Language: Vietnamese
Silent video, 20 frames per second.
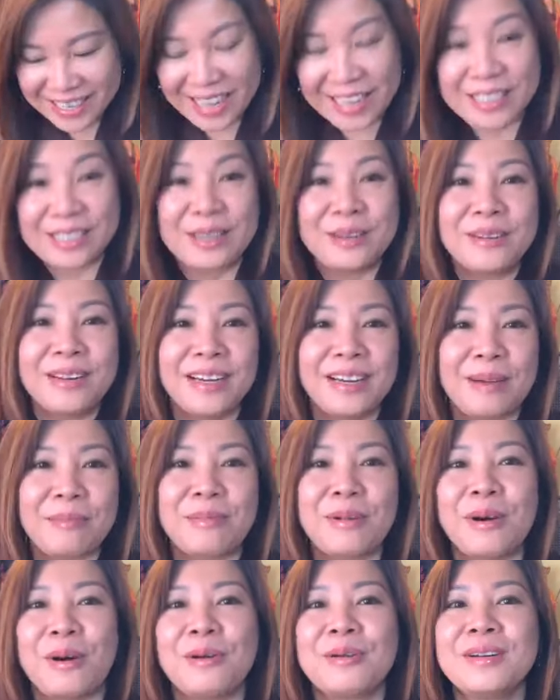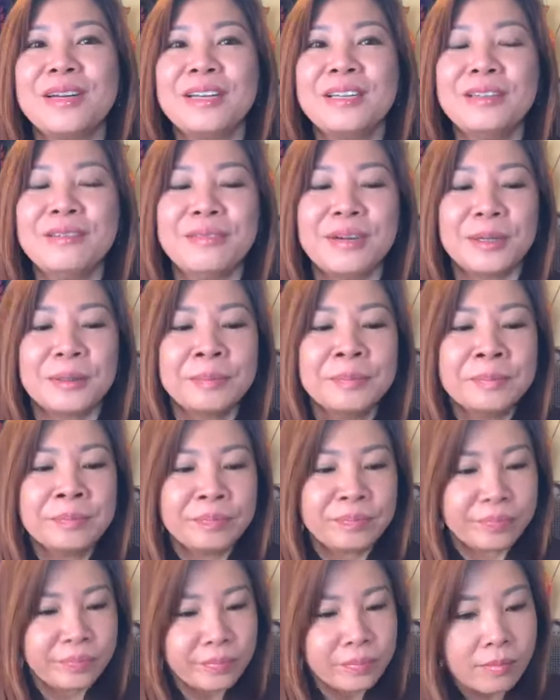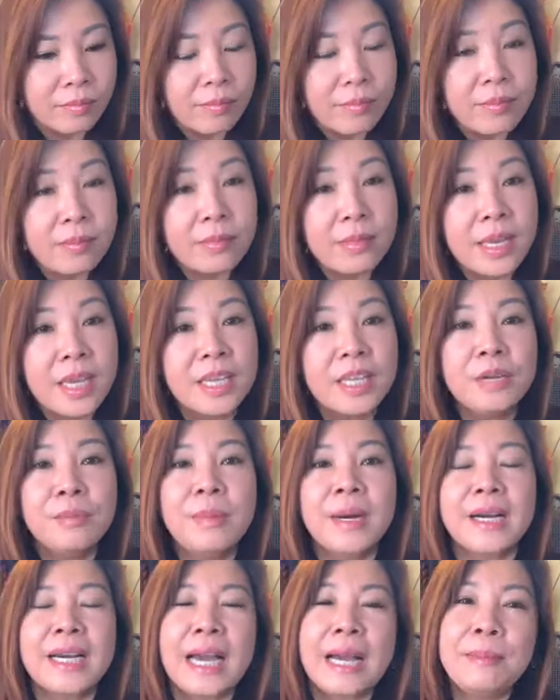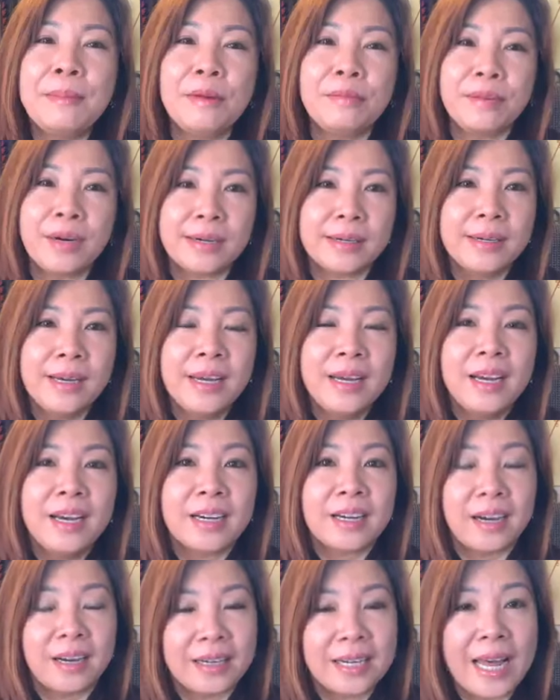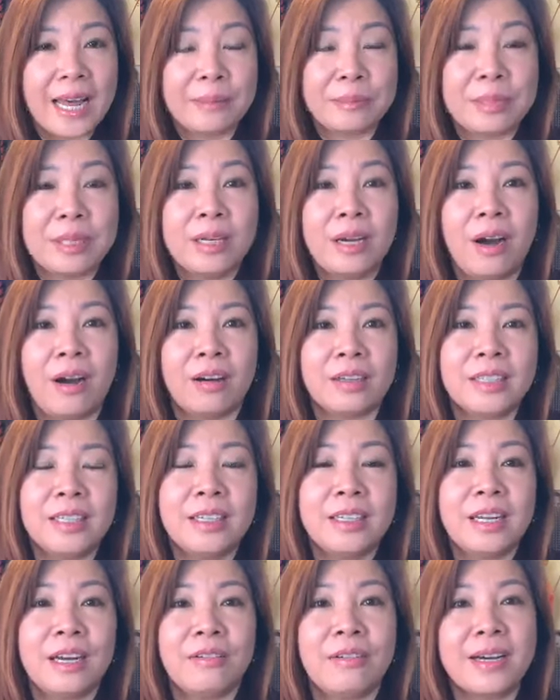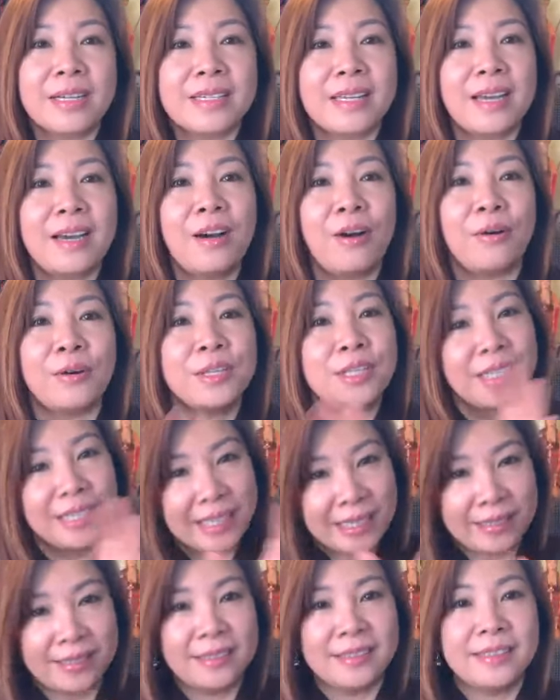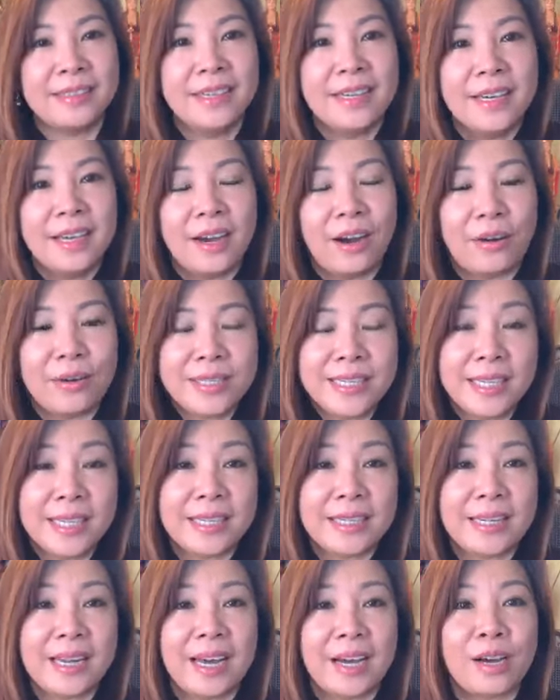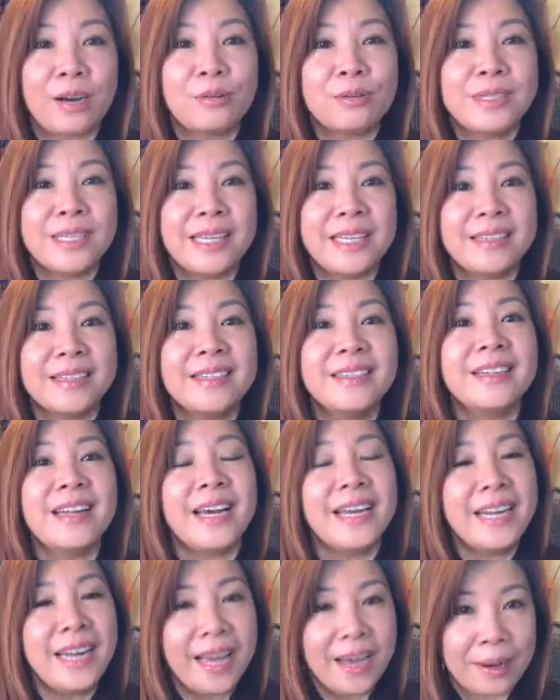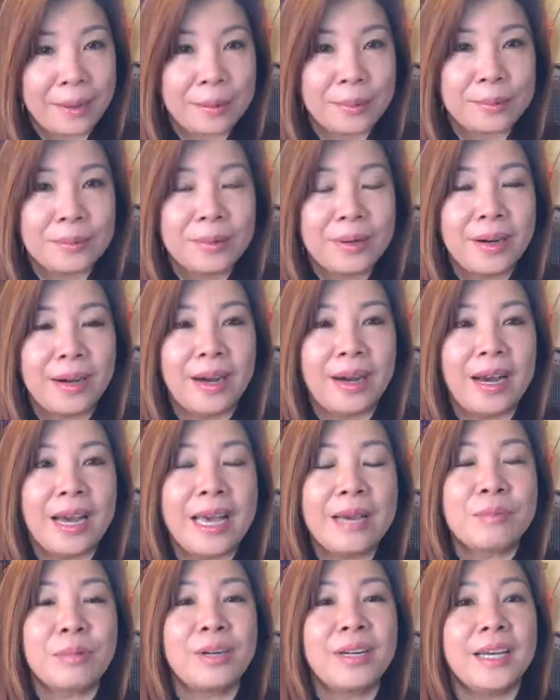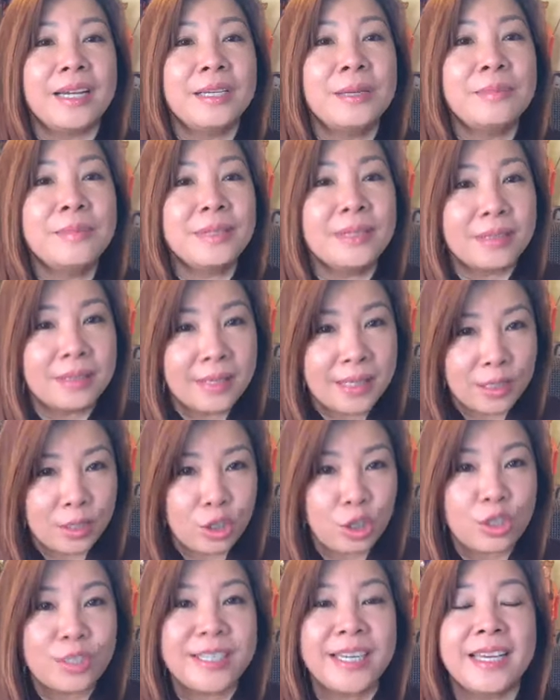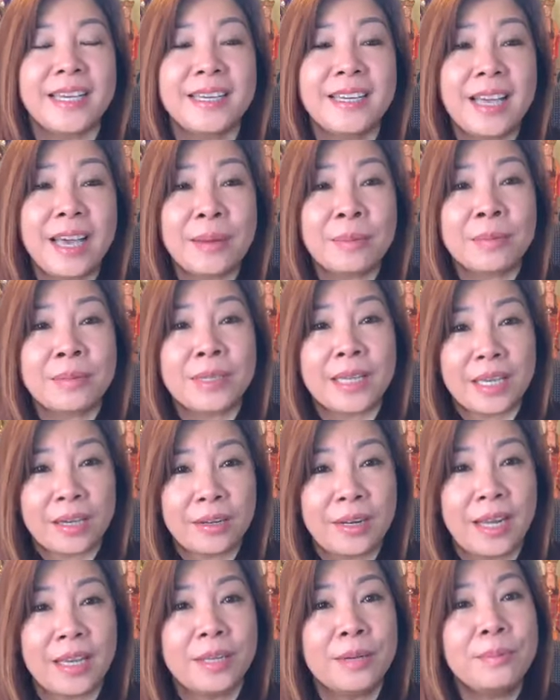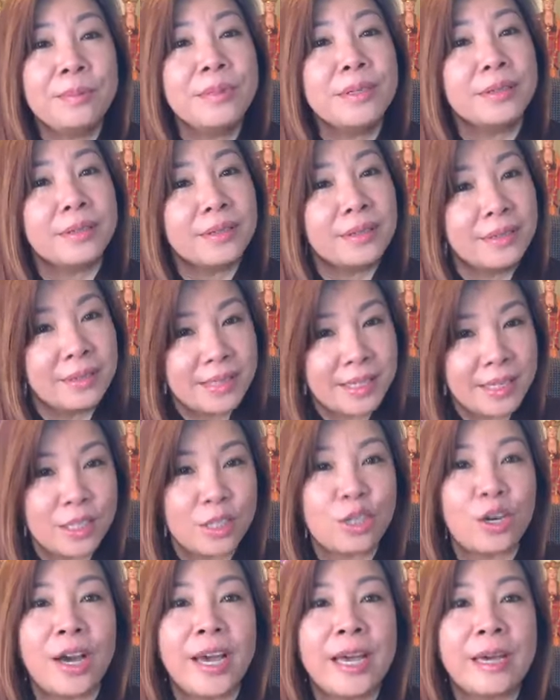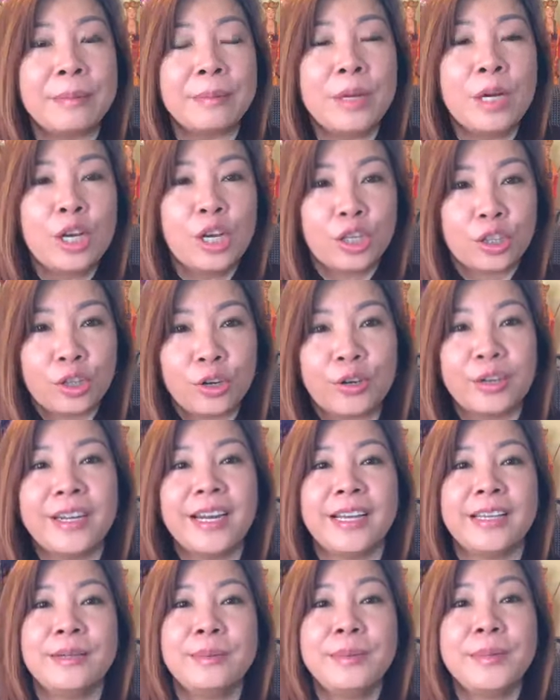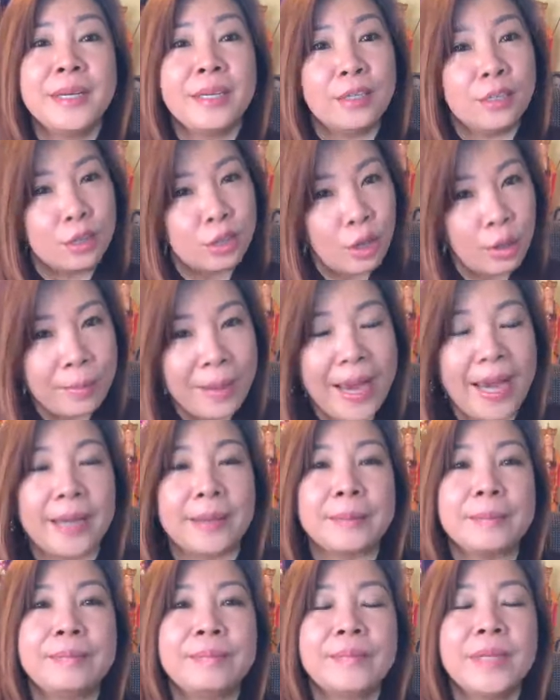đa số là gặp khổ đến với vân nhưng mà cái mà vân cần làm với họ đó là vân sẽ hỏi chuyện hỏi chuyện là câu chuyện như thế nào à, em có thể giúp được gì cho chị em chị có thể giúp được được gì cho em tôi có thể giúp gì được cho bạn